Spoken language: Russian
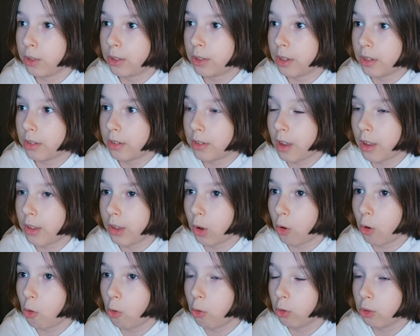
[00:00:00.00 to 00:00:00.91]
я не знаю,
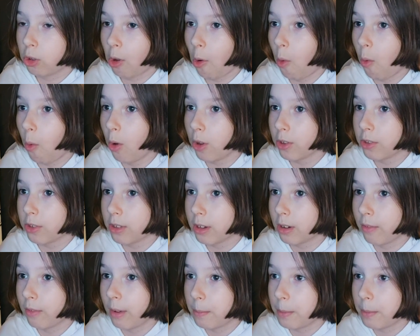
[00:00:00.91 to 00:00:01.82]
до какого какого-то
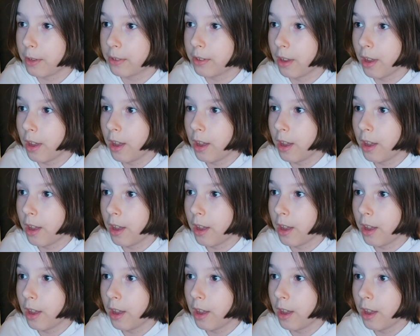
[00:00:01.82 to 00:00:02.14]
острова, без